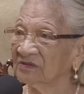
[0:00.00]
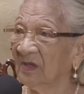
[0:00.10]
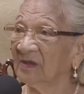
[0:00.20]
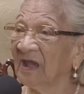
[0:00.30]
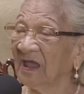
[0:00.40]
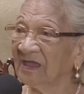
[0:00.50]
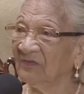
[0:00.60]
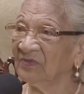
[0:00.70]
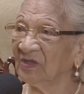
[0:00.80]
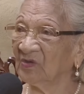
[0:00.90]
uh,
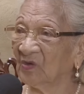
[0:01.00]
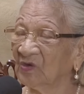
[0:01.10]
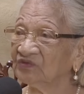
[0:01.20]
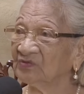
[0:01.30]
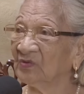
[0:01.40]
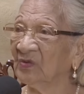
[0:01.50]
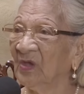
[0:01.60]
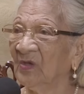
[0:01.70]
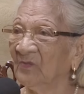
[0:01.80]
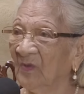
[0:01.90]
Naga Bicol, to
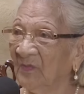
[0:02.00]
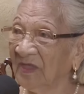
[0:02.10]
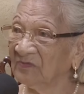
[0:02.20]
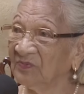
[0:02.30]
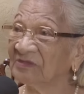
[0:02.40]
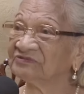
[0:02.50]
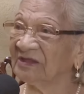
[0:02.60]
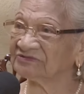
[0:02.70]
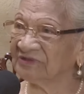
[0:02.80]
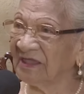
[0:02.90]
make
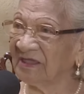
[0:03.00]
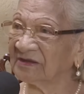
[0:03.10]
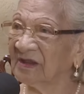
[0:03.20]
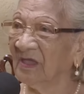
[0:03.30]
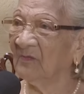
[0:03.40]
business there.